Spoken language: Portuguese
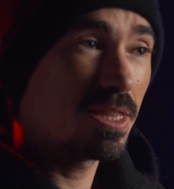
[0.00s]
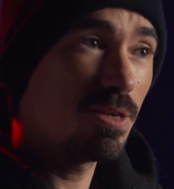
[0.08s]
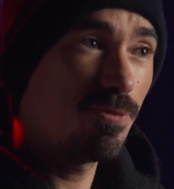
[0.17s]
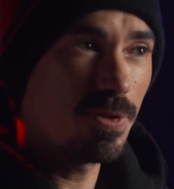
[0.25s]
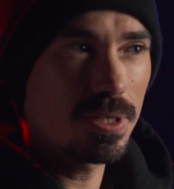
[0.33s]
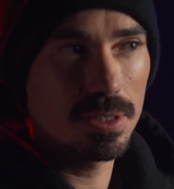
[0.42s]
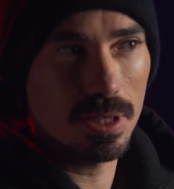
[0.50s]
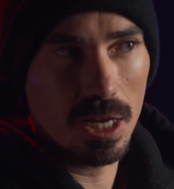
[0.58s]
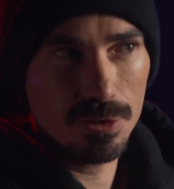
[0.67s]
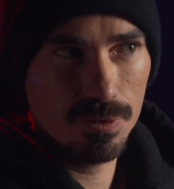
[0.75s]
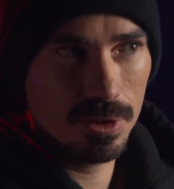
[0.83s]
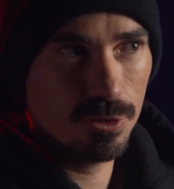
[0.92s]
é difícil
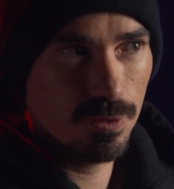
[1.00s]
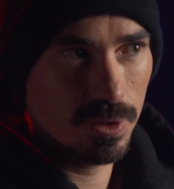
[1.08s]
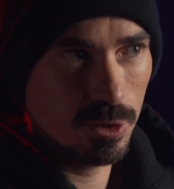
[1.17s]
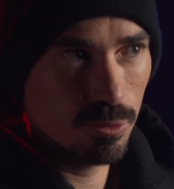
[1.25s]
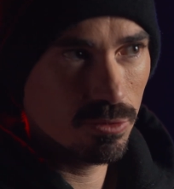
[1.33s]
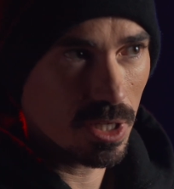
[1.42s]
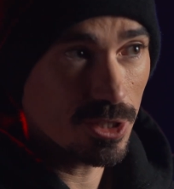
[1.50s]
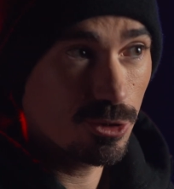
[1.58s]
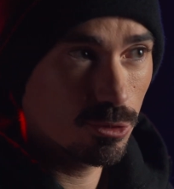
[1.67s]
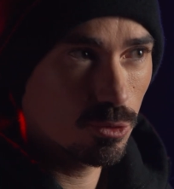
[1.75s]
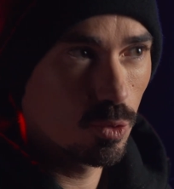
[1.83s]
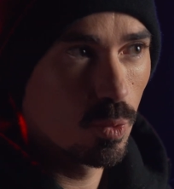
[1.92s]
às vezes fazer um
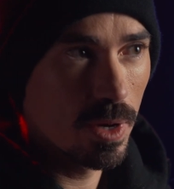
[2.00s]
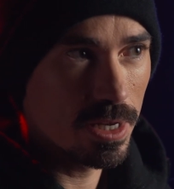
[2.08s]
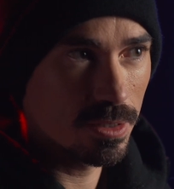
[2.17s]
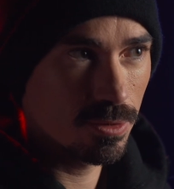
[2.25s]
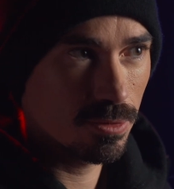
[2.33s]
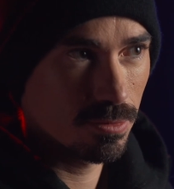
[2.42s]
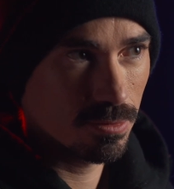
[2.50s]
texto coeso coeso,